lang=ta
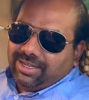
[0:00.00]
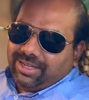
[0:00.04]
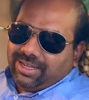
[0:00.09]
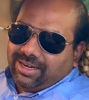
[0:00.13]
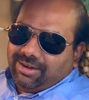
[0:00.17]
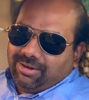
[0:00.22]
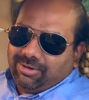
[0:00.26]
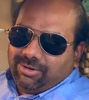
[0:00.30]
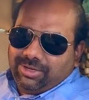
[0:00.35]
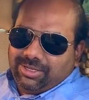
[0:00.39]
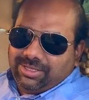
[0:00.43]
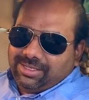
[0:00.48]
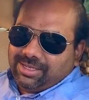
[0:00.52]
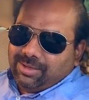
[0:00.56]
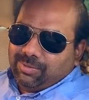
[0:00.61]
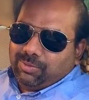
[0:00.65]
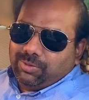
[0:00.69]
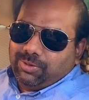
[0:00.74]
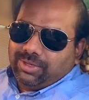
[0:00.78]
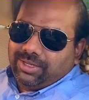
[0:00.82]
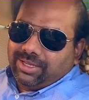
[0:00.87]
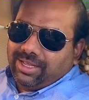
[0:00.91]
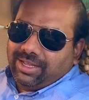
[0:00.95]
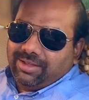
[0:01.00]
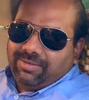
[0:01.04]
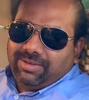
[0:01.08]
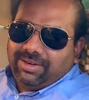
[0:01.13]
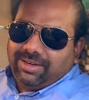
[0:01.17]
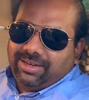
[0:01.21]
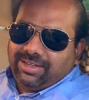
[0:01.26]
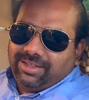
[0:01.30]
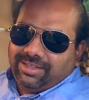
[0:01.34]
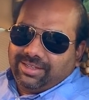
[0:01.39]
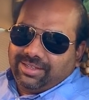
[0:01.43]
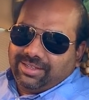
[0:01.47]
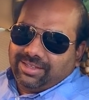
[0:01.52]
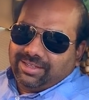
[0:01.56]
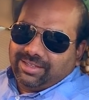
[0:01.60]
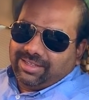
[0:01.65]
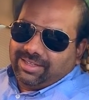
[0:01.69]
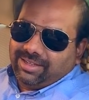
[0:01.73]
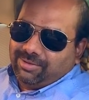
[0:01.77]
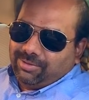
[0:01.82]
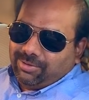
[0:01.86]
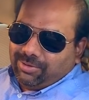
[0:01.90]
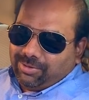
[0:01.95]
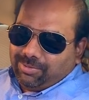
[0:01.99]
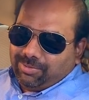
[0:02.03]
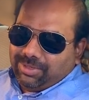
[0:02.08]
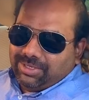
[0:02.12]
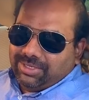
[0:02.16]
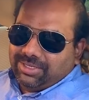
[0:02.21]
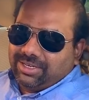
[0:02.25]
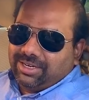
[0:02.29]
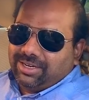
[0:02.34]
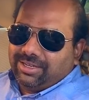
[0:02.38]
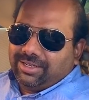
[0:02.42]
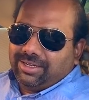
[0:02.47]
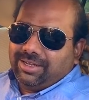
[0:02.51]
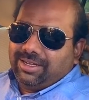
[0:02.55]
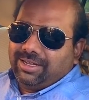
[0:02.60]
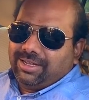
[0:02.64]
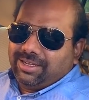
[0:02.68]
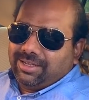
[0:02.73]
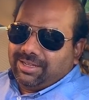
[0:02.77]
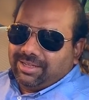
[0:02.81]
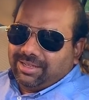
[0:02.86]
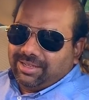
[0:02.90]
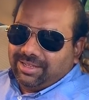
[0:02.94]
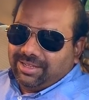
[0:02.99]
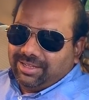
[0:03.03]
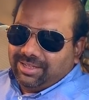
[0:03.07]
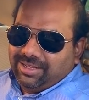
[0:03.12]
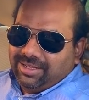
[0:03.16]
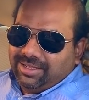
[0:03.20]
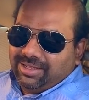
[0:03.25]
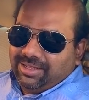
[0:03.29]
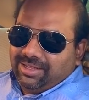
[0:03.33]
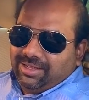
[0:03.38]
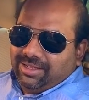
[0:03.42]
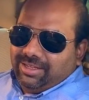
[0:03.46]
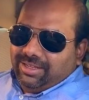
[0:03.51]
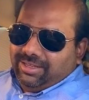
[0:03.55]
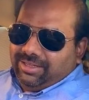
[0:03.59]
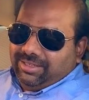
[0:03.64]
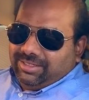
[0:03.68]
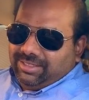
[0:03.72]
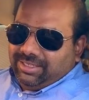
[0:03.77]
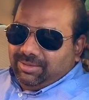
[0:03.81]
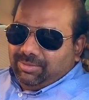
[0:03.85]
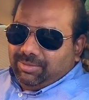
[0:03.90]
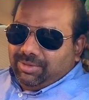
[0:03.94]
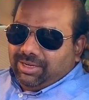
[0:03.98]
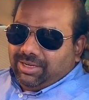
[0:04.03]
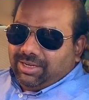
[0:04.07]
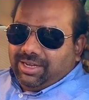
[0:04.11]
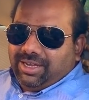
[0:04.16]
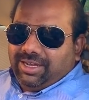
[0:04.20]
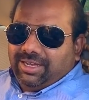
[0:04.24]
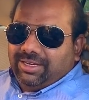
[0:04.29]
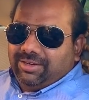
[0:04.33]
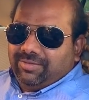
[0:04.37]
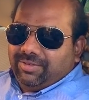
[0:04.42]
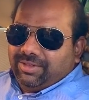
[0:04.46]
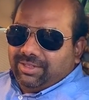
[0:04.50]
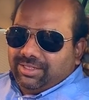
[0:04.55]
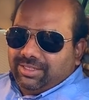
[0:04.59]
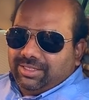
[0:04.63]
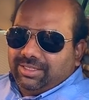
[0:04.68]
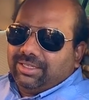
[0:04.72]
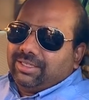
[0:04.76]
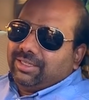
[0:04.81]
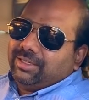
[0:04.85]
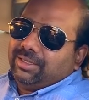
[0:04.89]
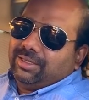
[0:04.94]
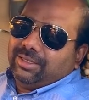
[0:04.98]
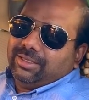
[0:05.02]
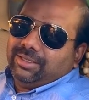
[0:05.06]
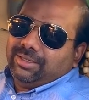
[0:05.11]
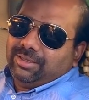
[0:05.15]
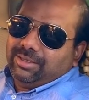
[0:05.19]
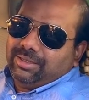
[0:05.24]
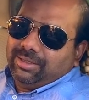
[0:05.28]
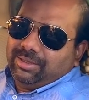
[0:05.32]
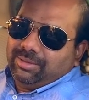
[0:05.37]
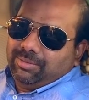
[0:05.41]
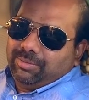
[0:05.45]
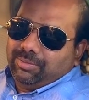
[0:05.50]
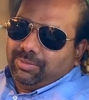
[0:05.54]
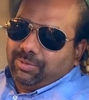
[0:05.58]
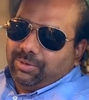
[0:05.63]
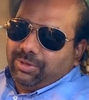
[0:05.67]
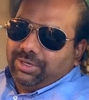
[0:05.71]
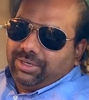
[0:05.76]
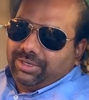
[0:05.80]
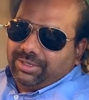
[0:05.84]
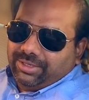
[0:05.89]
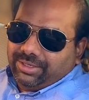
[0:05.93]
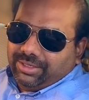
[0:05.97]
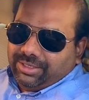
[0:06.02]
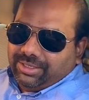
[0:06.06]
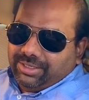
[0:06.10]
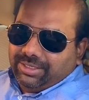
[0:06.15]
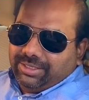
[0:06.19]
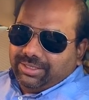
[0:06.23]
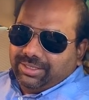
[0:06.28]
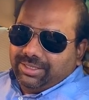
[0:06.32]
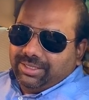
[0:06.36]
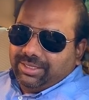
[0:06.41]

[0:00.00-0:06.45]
நான் எலானுடைய சப்போர்ட் தேவையில்லை அவர் ரொம்ப ஸ்ட்ராங்காக ஷீபா காயின் வந்து போயிட்டுருக்கு